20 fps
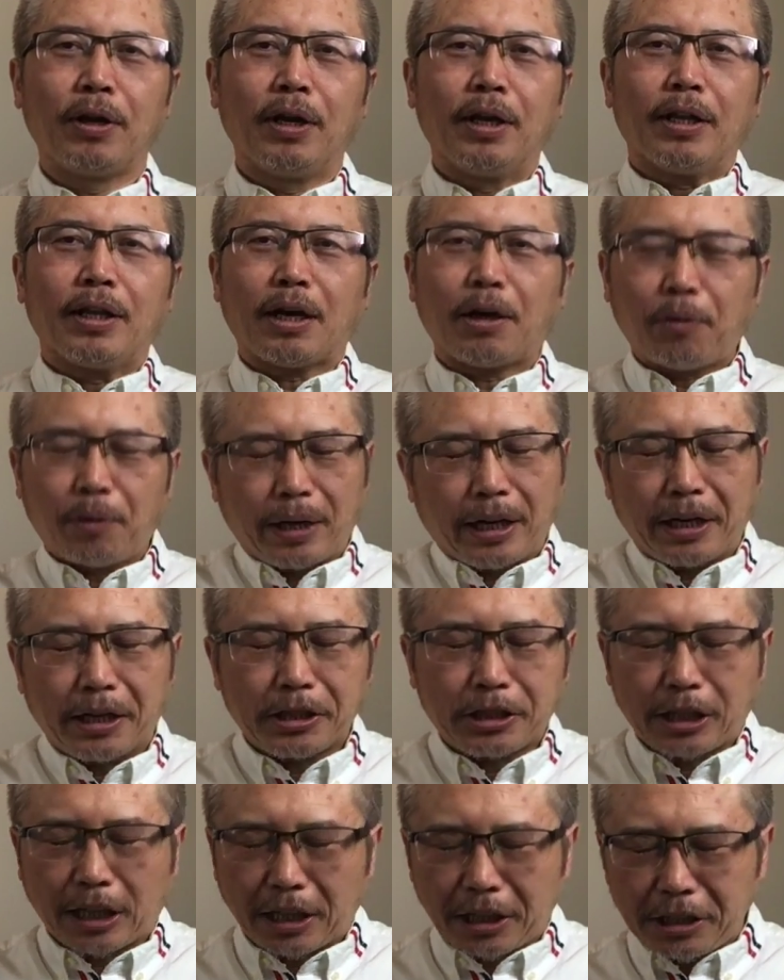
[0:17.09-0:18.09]
那后来呢，
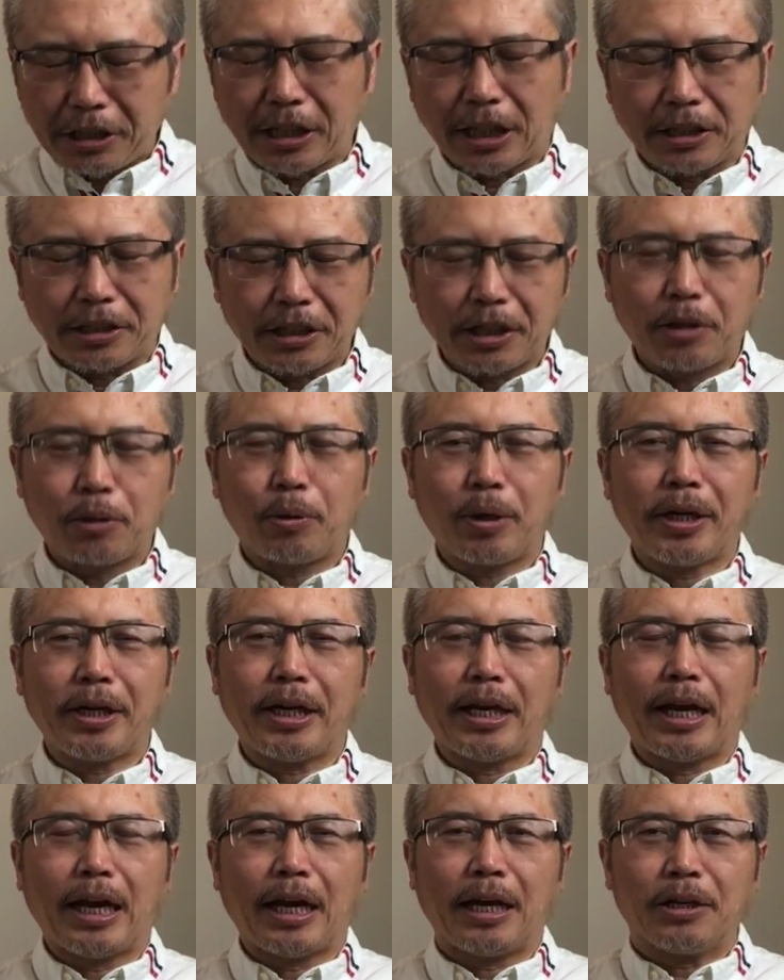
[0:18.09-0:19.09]
想了一想，这个观
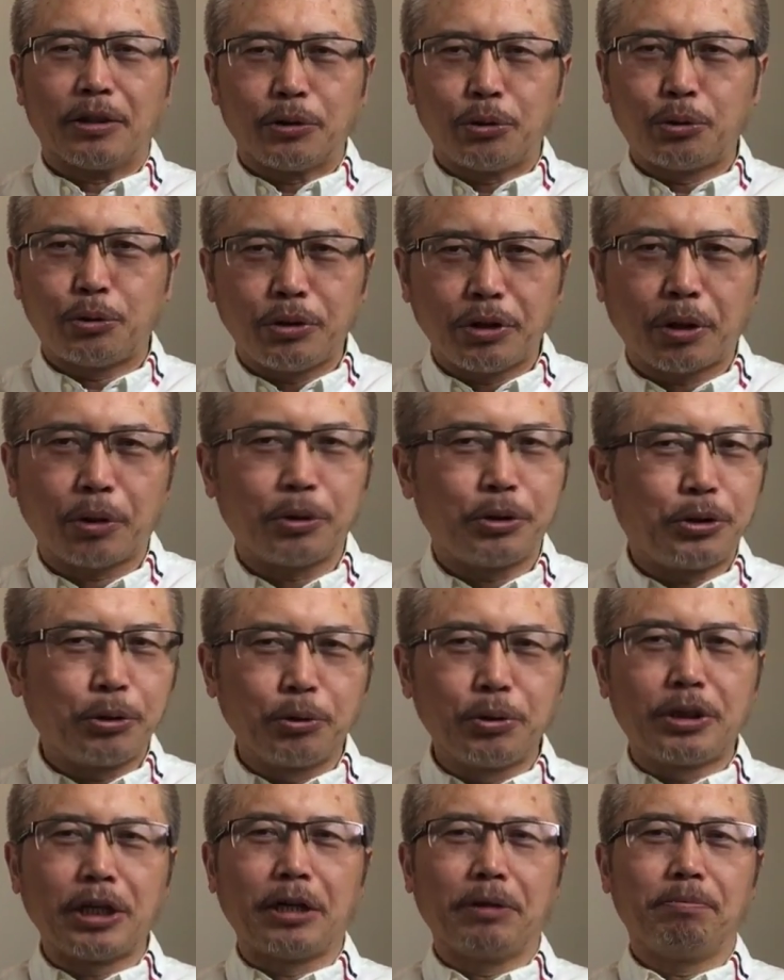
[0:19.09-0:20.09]
点呢需要修
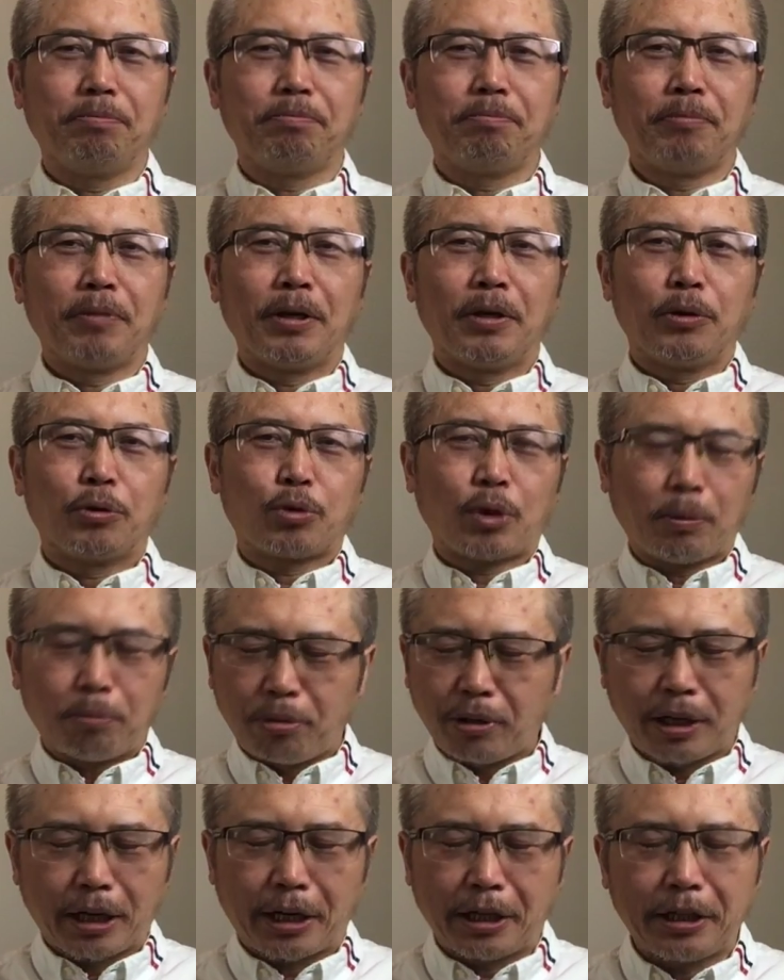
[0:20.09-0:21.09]
正。川
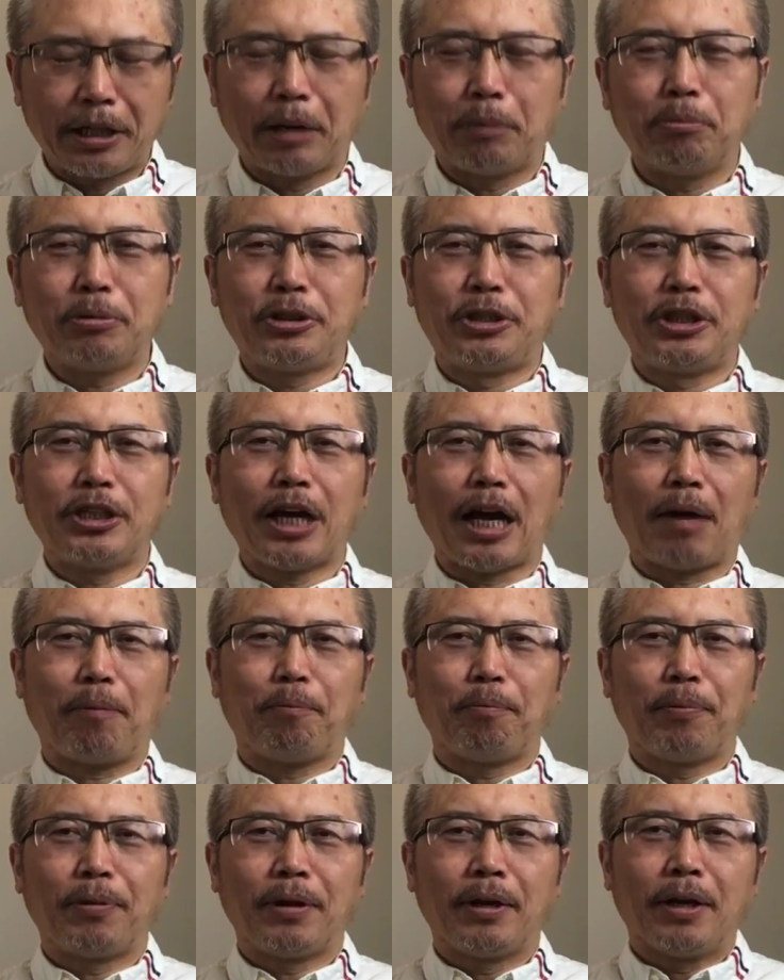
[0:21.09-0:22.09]
普可能等不及了，
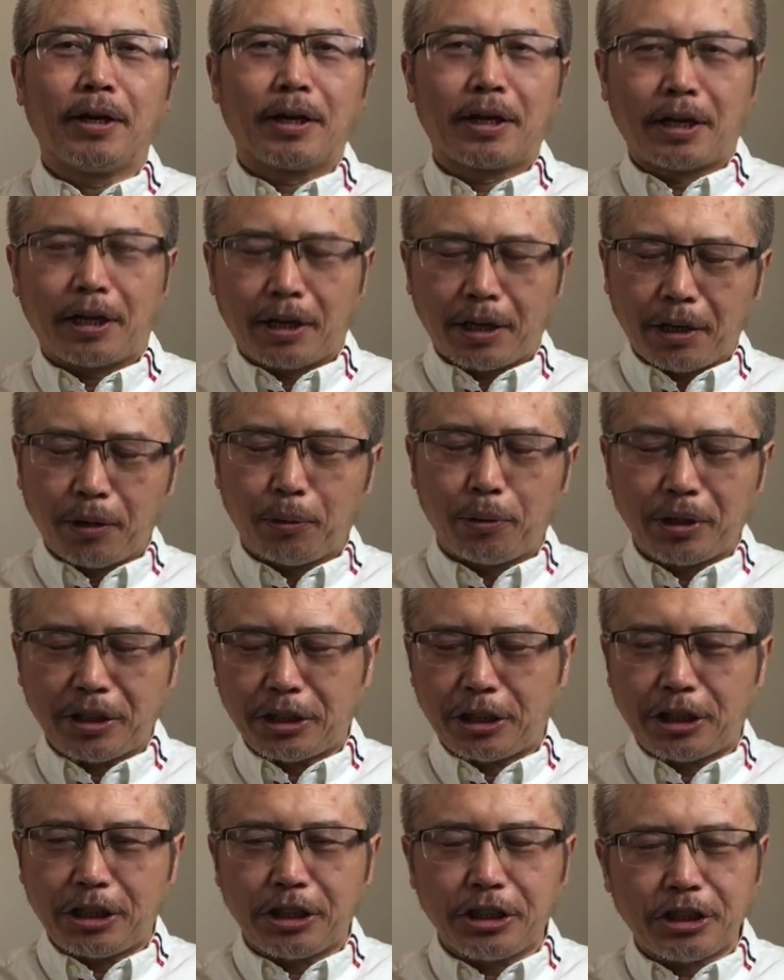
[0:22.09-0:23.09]
可能会
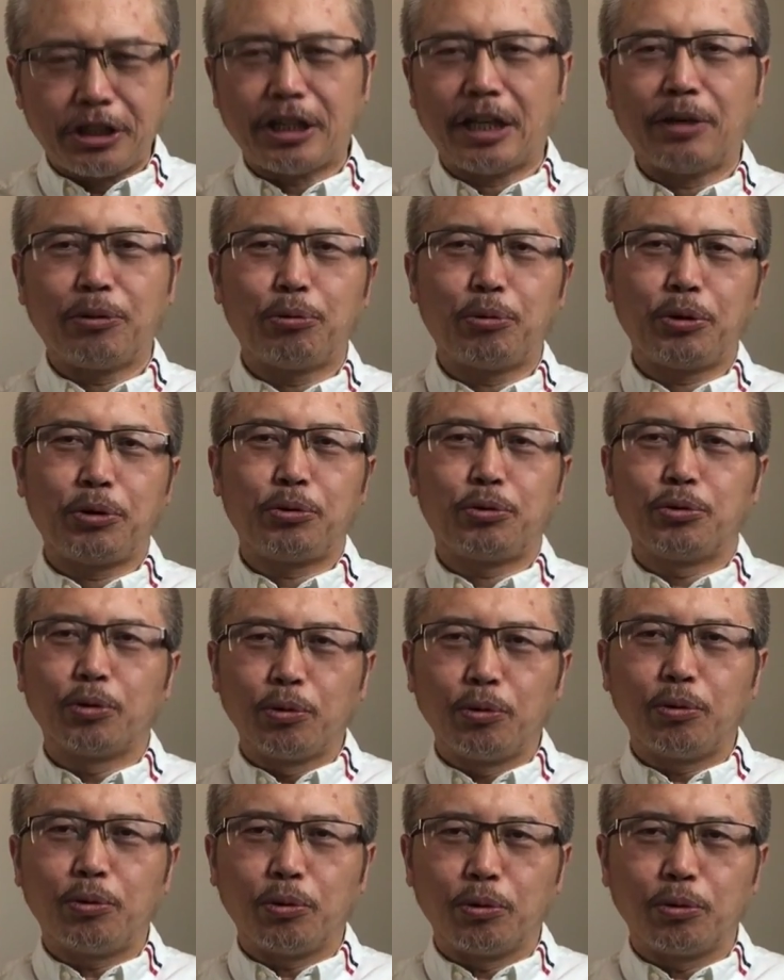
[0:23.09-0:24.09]
提前对
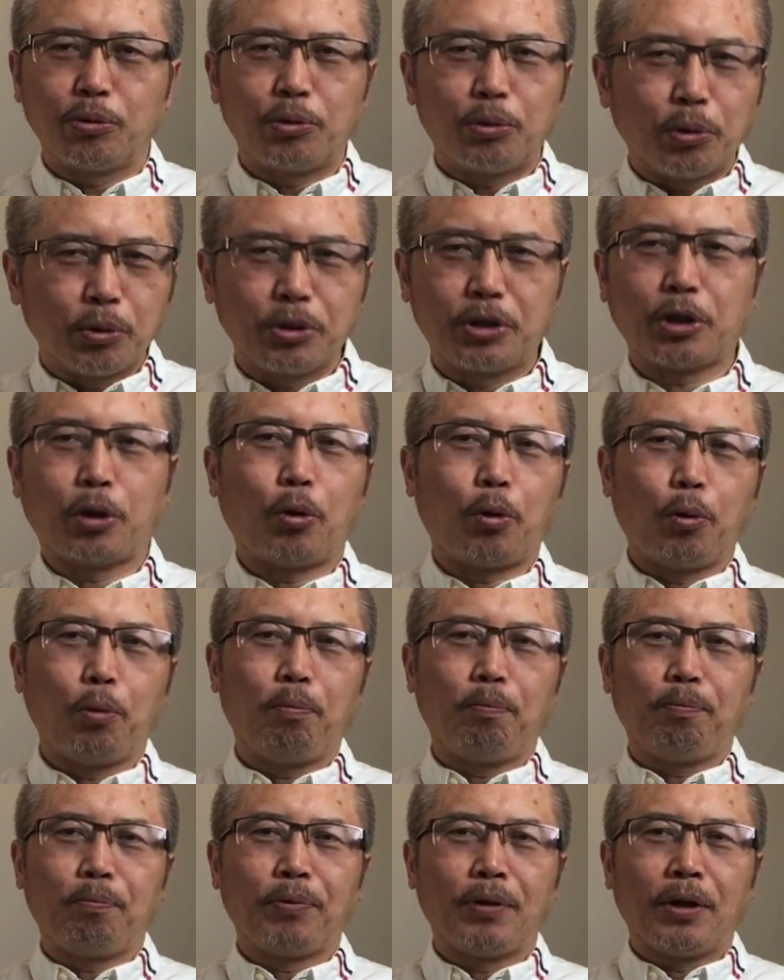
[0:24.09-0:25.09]
中共动手。
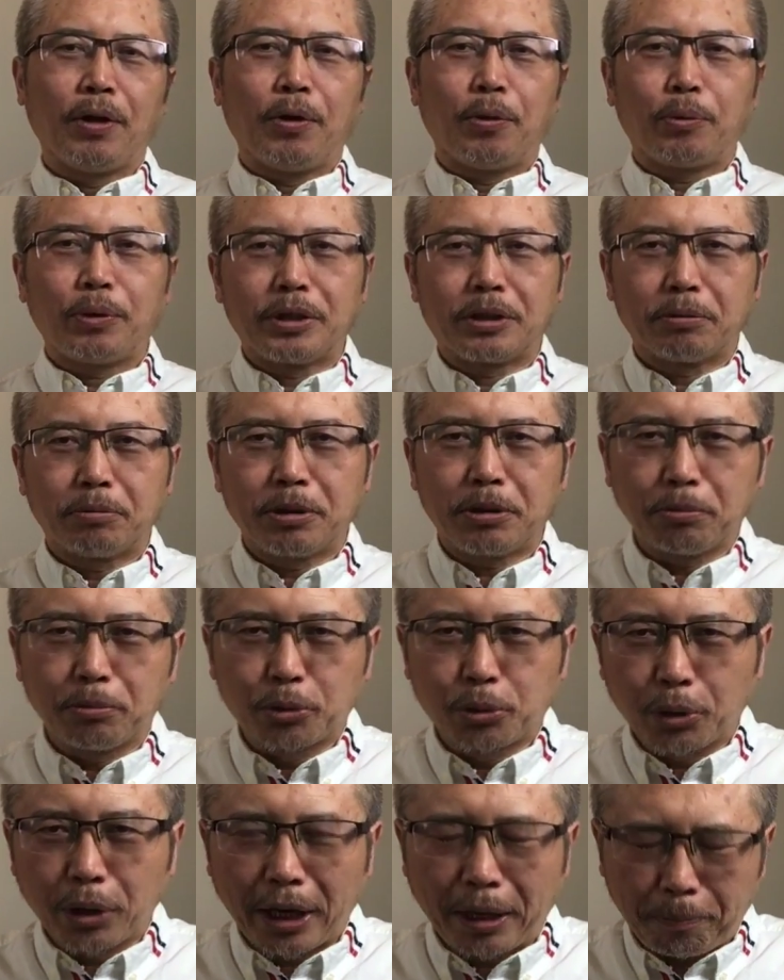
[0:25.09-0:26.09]
为什么这么
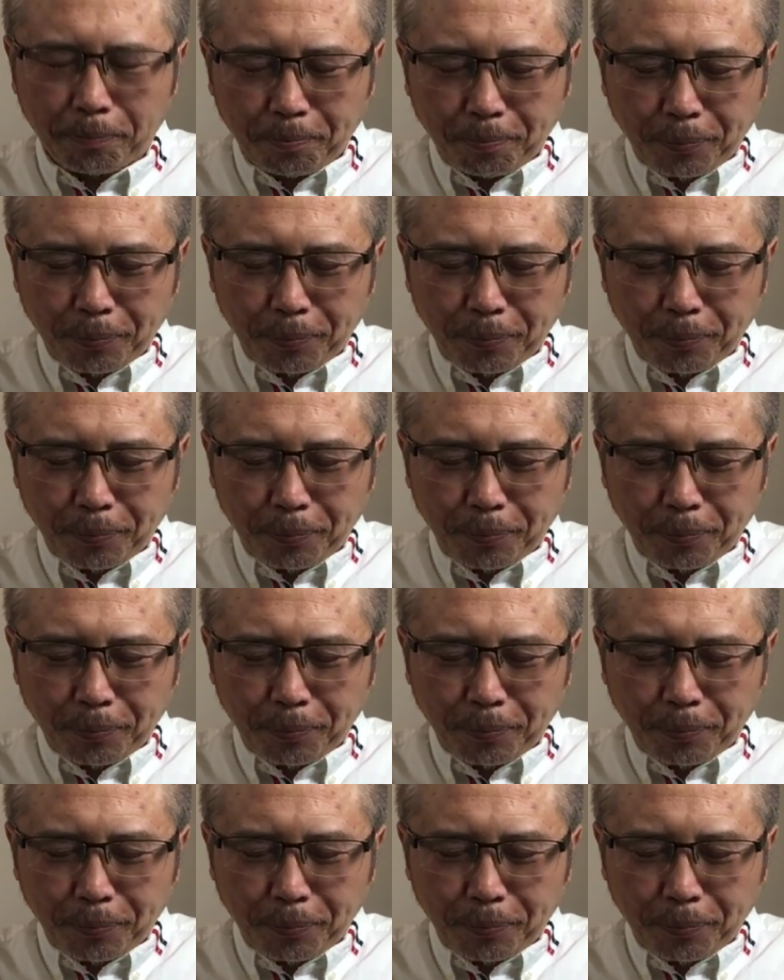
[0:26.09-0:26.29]
说呢？